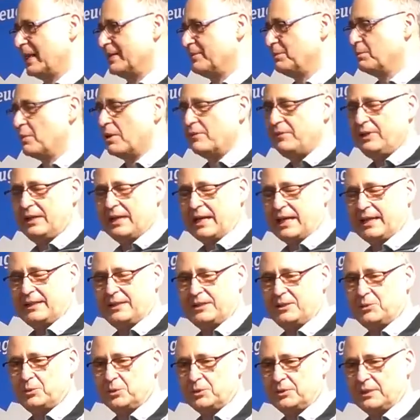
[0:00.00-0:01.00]
Also man will
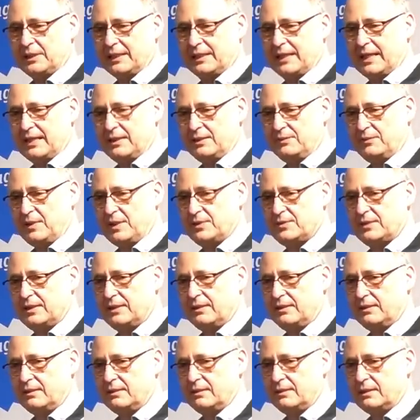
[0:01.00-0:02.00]
eigentlich durch den
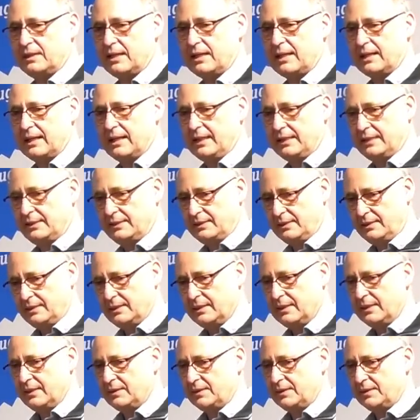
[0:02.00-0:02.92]
Kettewechsel erreichen,